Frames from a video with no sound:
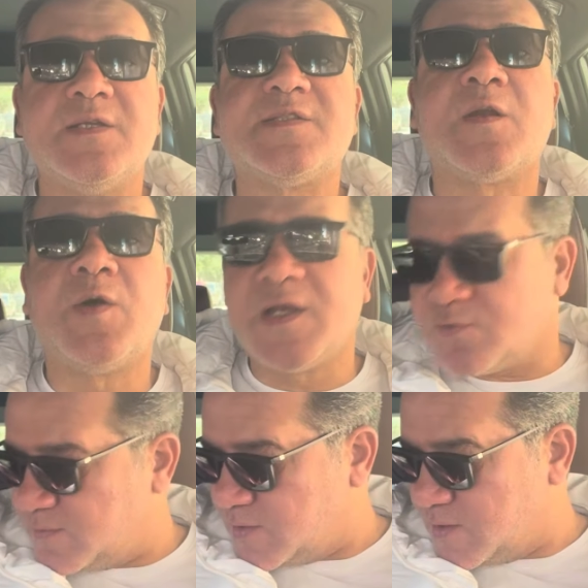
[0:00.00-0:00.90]
السلام عليكم
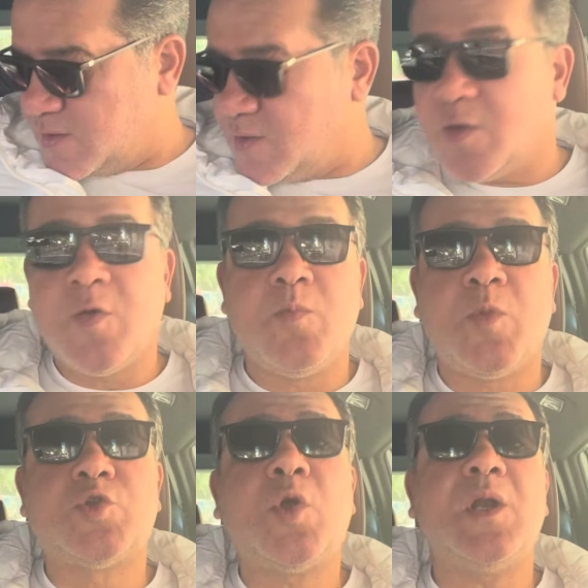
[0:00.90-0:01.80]

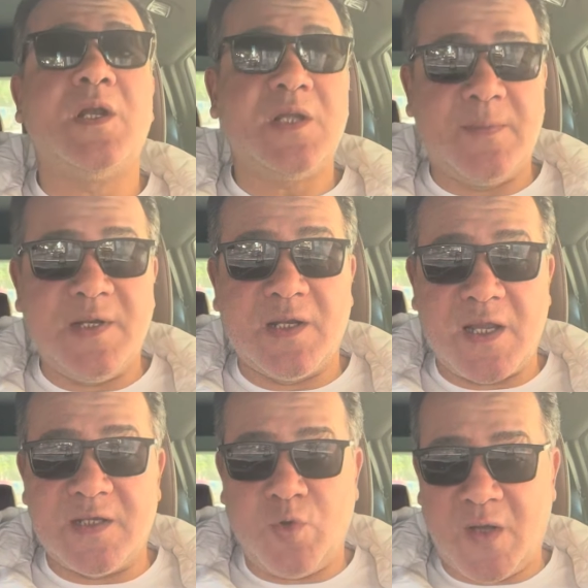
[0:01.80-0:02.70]
موضوعنا هنطلع بيه
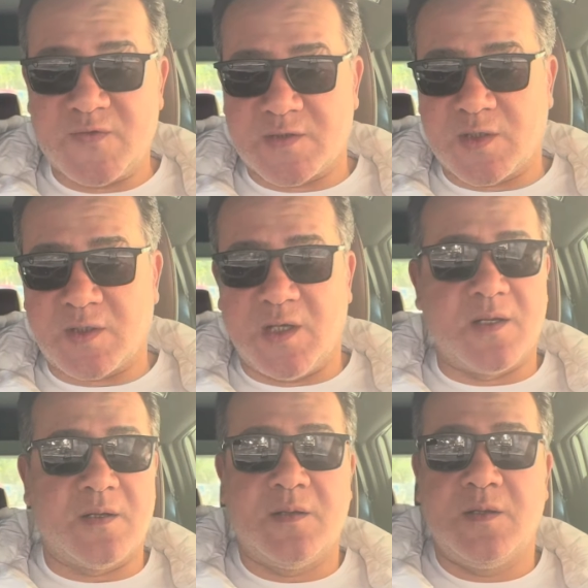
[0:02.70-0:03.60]
لغايه محافظه
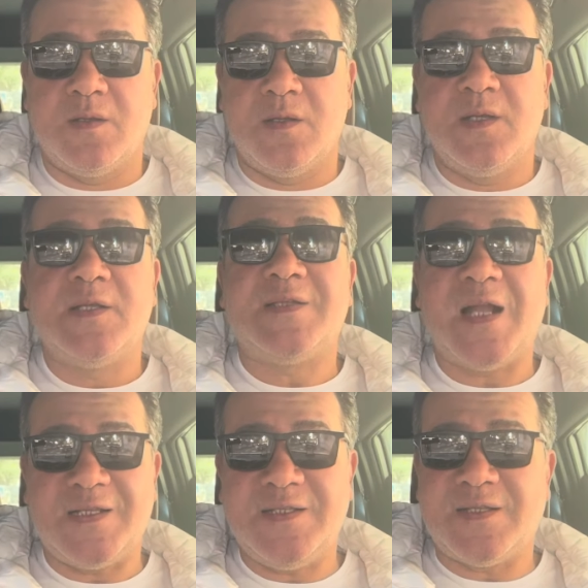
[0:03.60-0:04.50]
القاهره
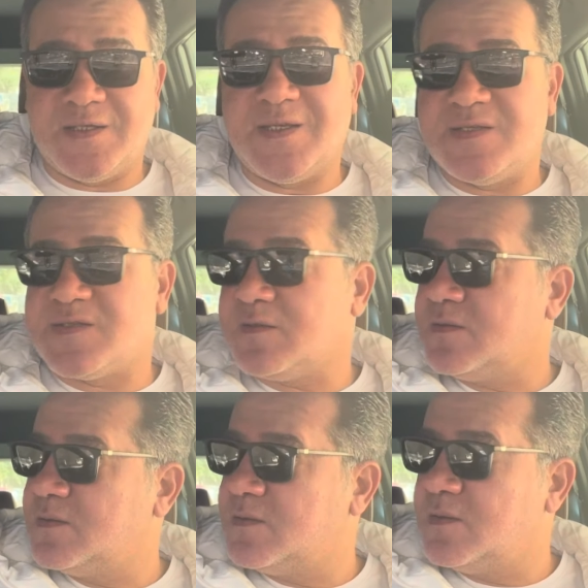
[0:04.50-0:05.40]
تحديدا الجيزه
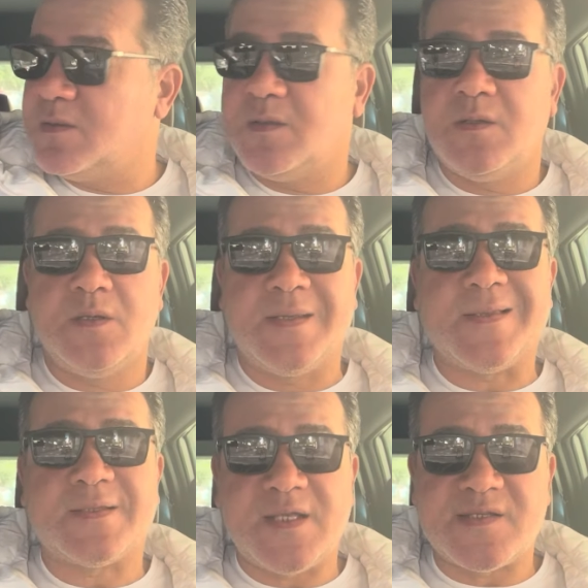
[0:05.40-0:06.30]

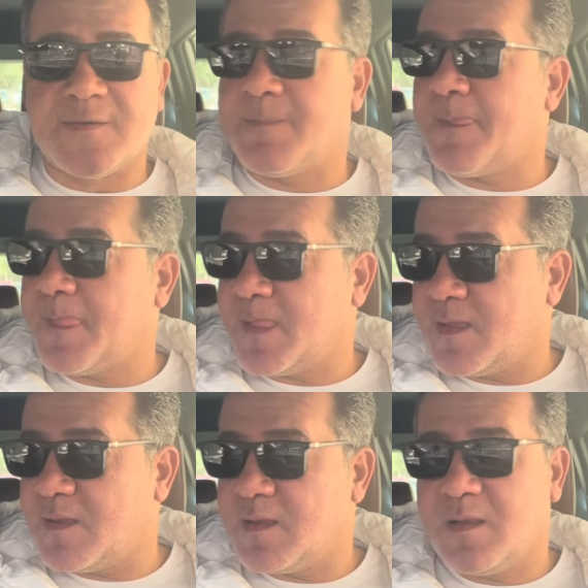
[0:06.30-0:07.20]
كرداسه
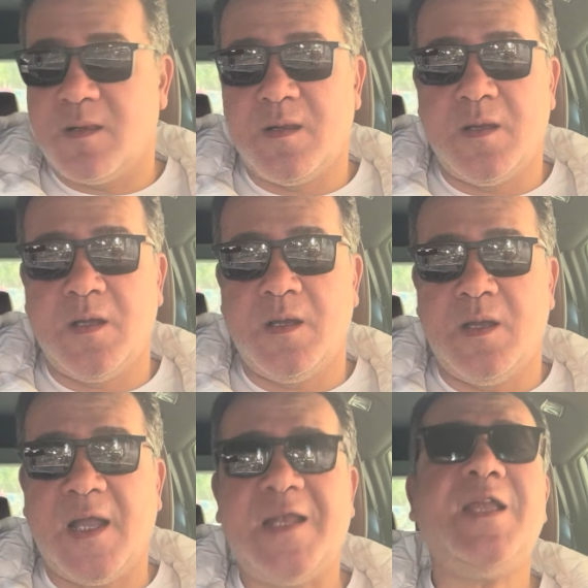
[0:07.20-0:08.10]

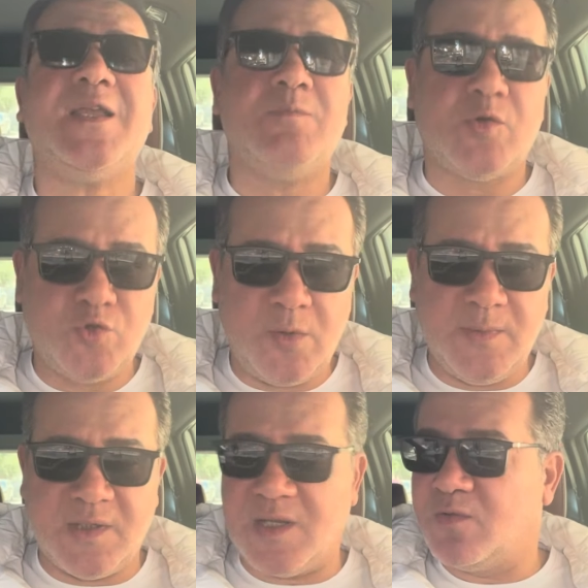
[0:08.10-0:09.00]
هنحكي الموضوع
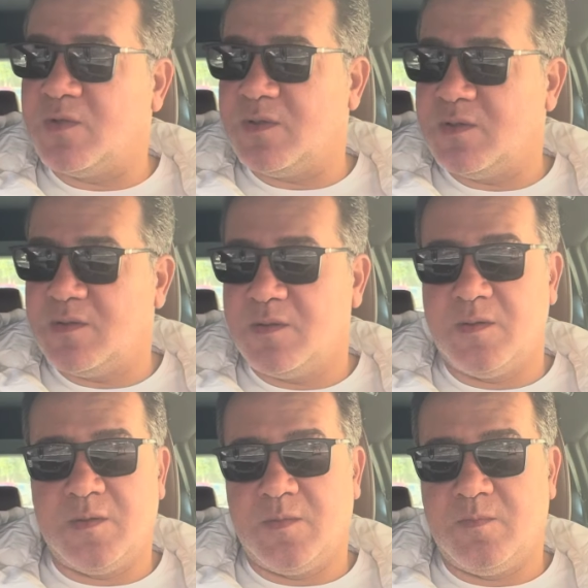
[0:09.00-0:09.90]
من الاول
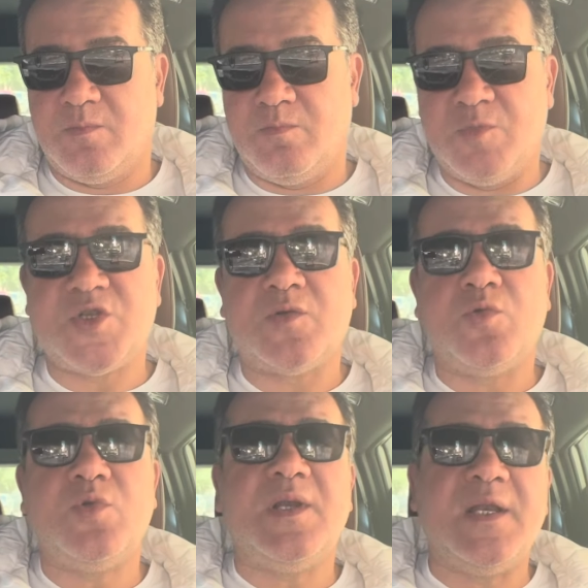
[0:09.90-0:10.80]
مش
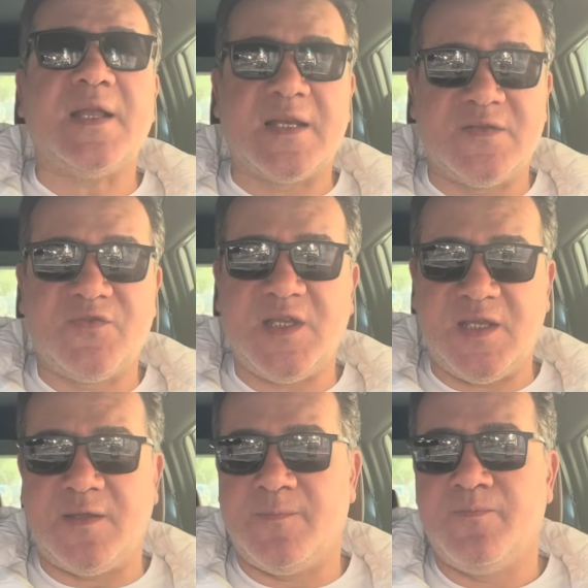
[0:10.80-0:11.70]
هنقول الليله كانت فيه
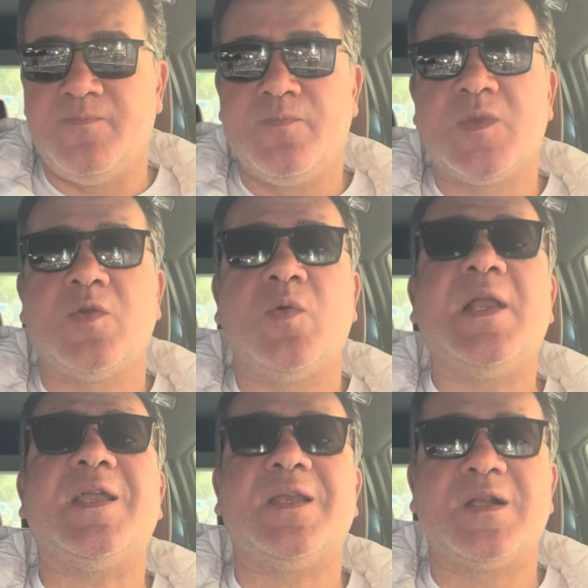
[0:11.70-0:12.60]
ايه
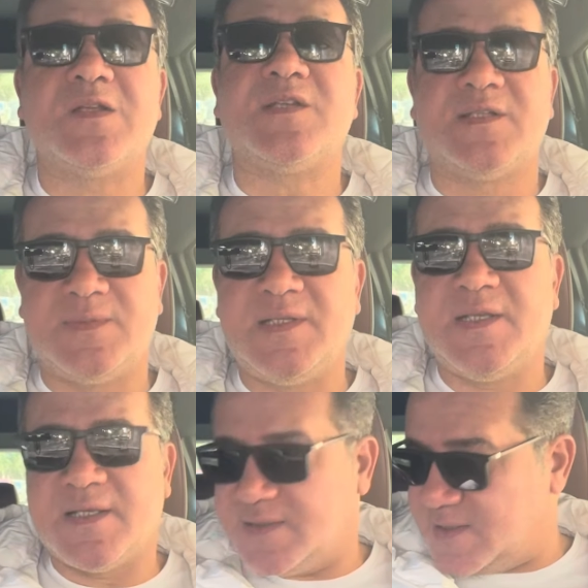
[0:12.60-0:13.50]
ولكن القصه هتبتدي
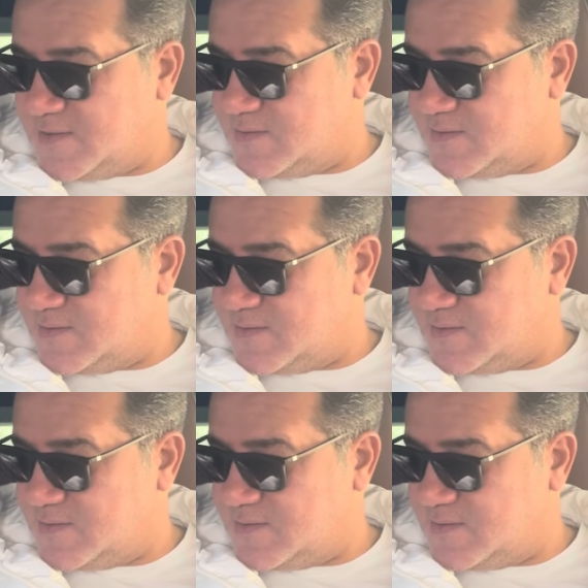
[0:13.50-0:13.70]
كالتالي